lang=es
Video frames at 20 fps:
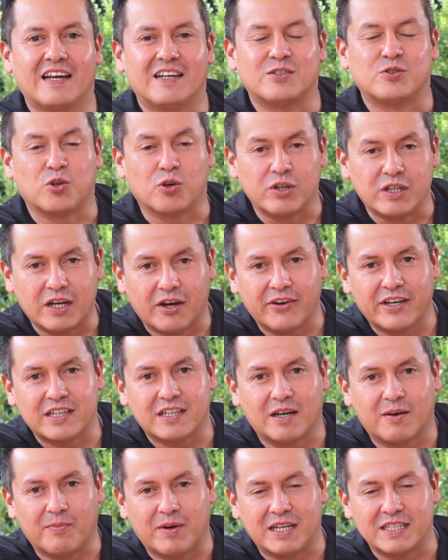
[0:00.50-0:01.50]
Soy
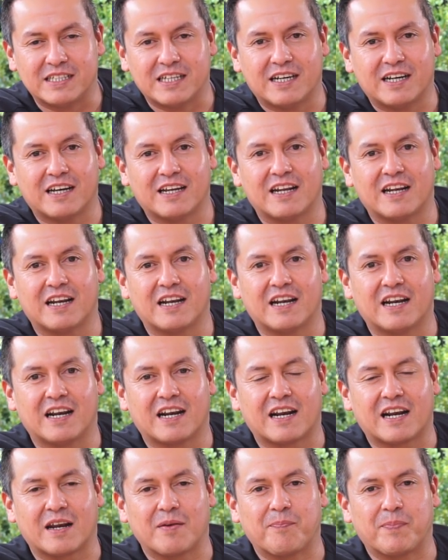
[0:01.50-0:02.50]
David Amaya,
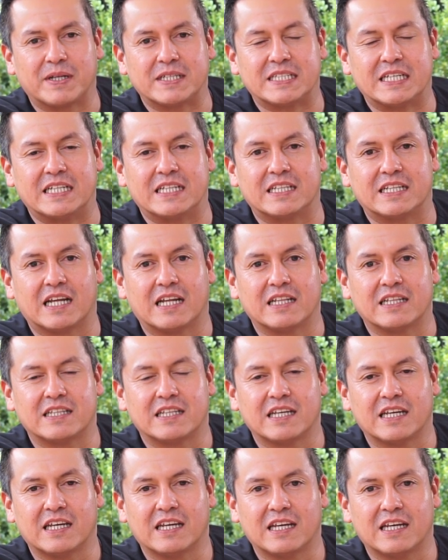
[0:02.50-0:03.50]

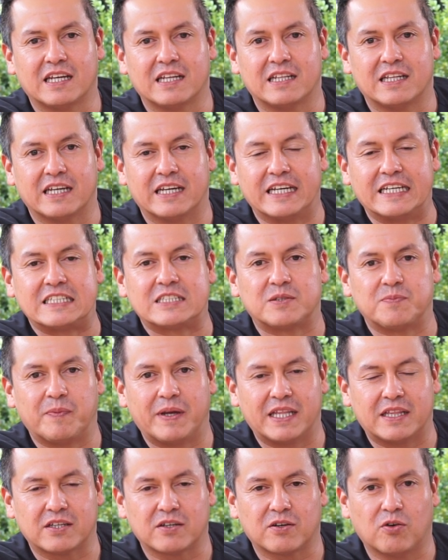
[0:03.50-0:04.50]
representante de
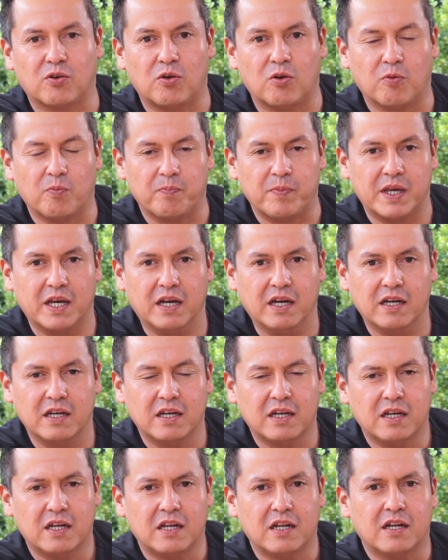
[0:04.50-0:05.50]
GESMET Colombia.
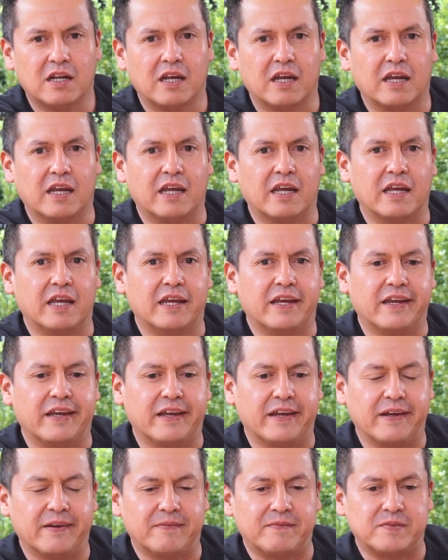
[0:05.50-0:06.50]

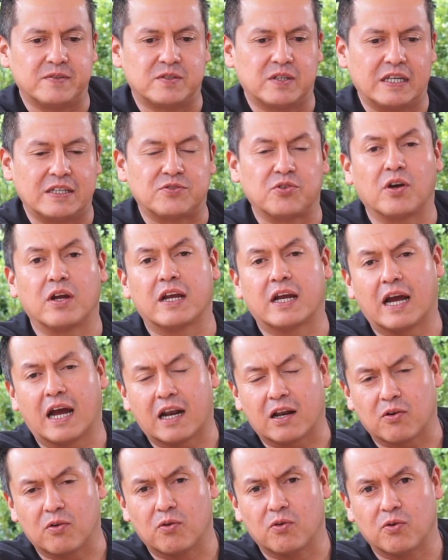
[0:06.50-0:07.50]
Eh, estoy en
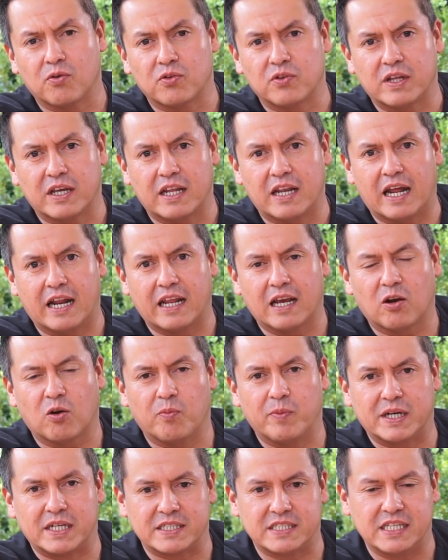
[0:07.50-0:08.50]
cargo del área
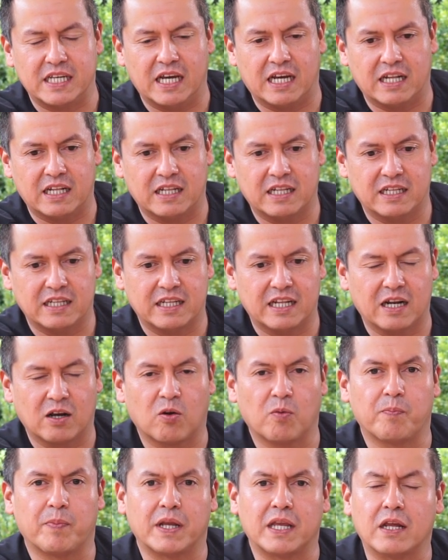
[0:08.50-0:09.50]
comercial de la
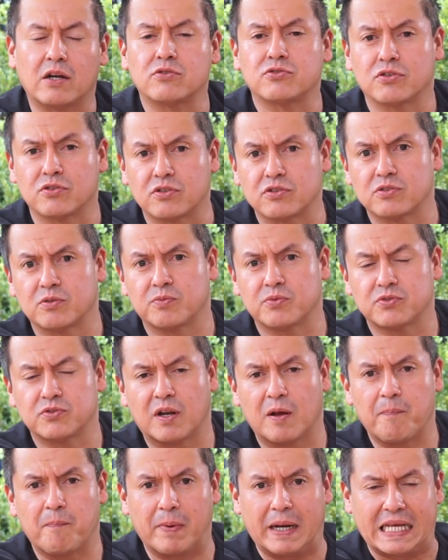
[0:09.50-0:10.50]
compañía. Nosotros somos
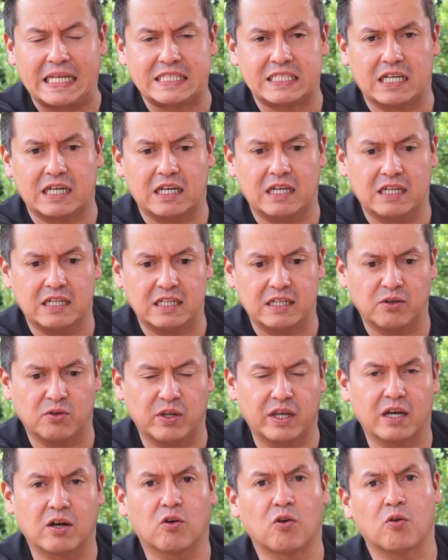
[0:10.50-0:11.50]
una empresa de
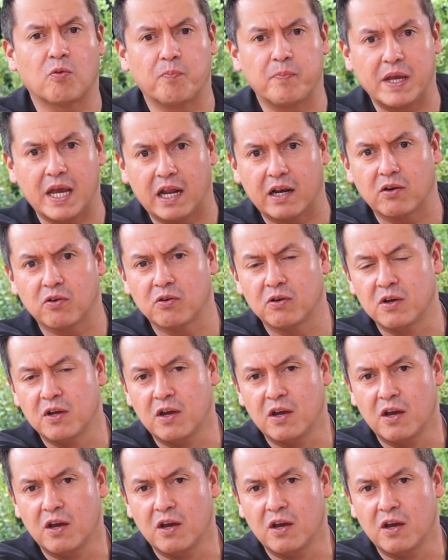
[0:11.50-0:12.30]
origen colombiano